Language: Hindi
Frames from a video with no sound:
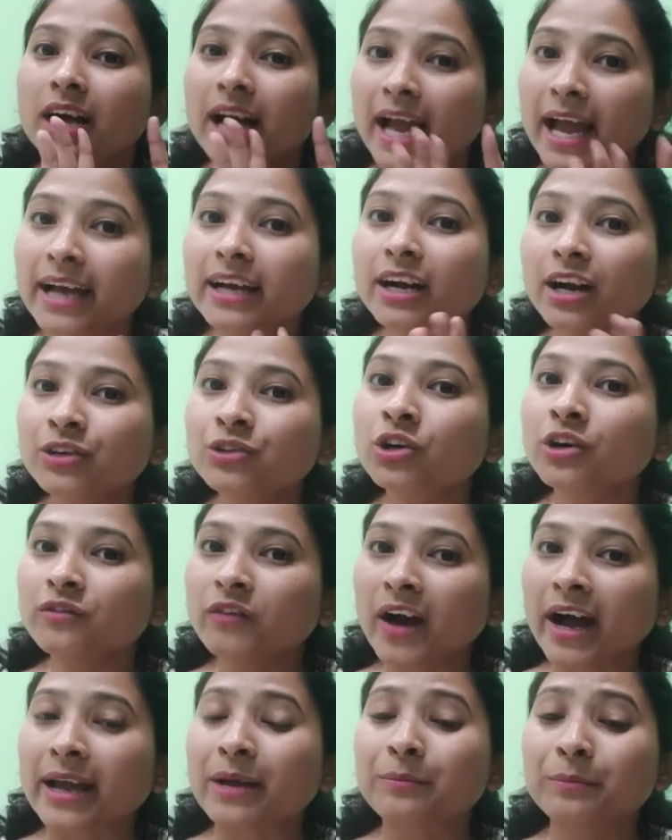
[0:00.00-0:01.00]
है कट
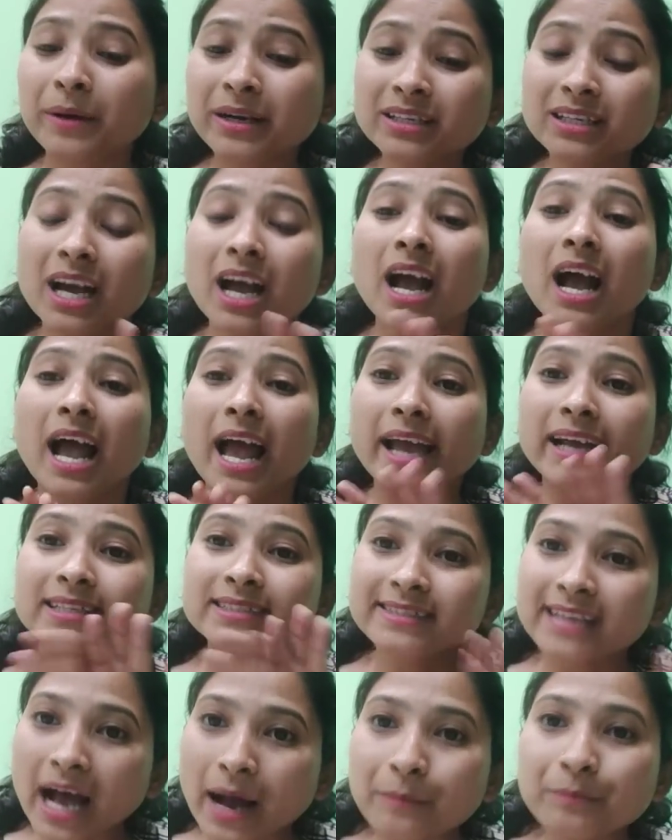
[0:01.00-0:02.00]
ऑफ हाई बट
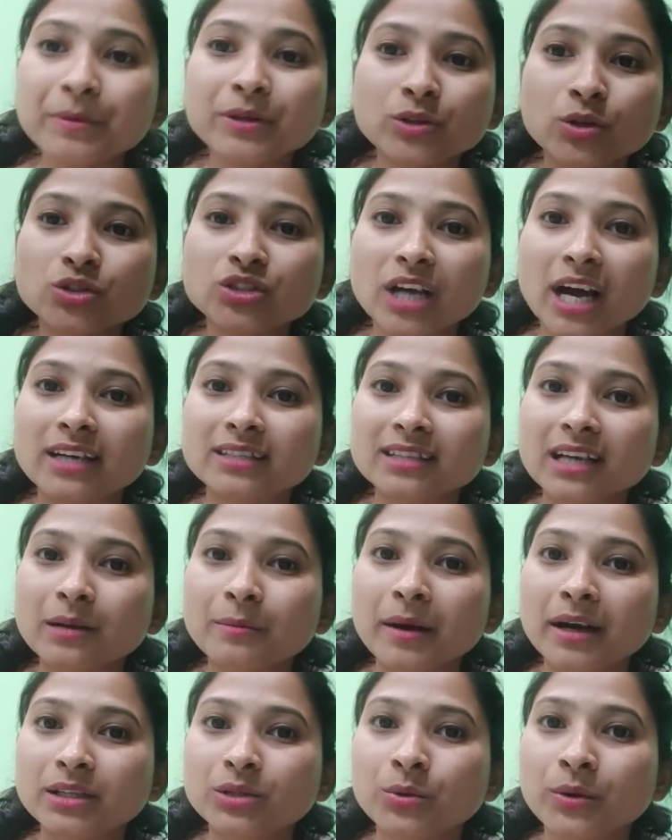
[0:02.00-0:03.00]
एग्जाम भी तो चार साल
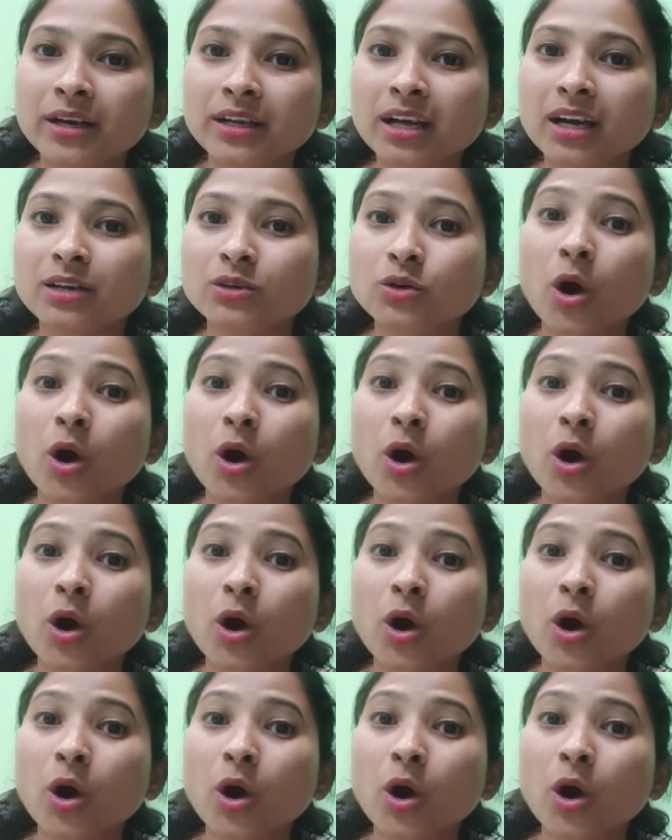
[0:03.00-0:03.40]
बाद हुए ना